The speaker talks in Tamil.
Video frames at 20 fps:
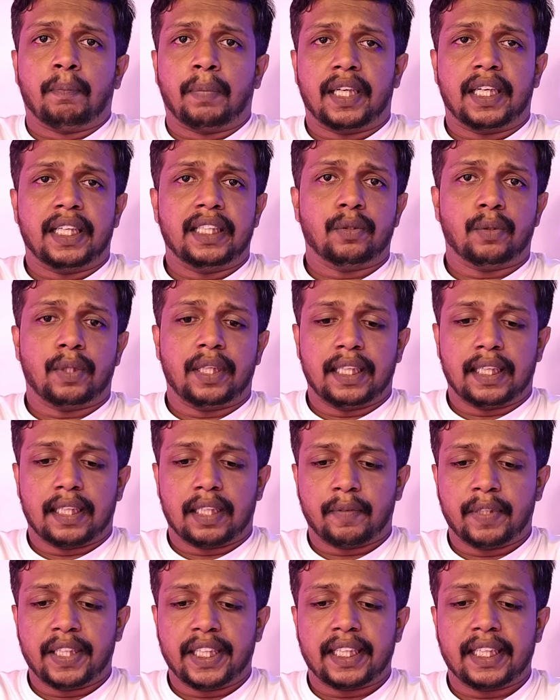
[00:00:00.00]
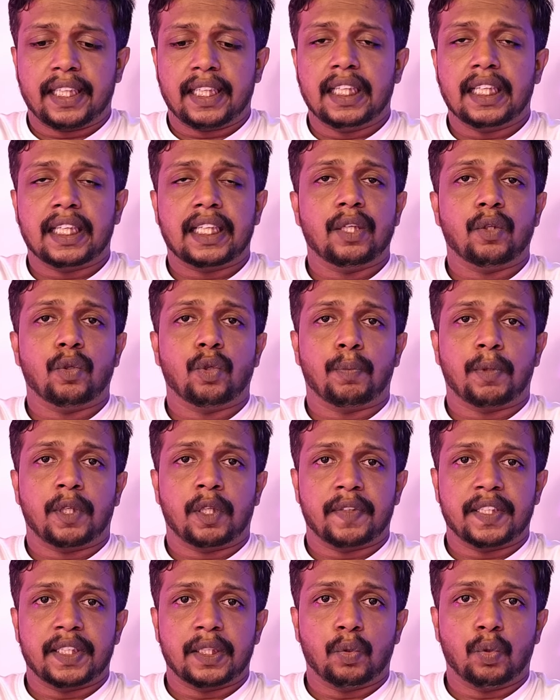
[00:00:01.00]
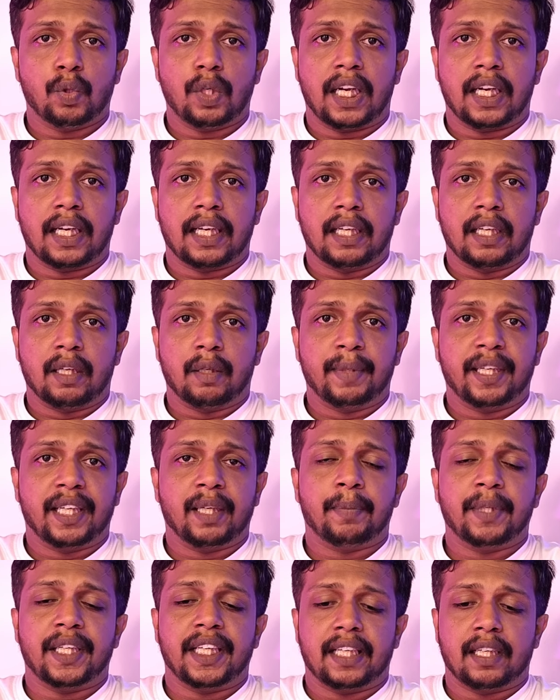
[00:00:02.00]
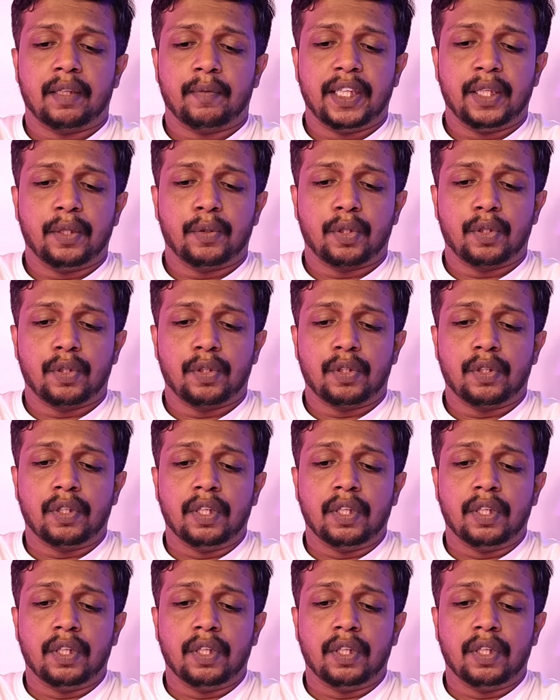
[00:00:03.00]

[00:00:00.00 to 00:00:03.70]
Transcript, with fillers: படைத்துறை நடவடிக்கைகளுக்கு உட்படுவதனூடாக மிகப்பெரிய அளவிலே ஒரு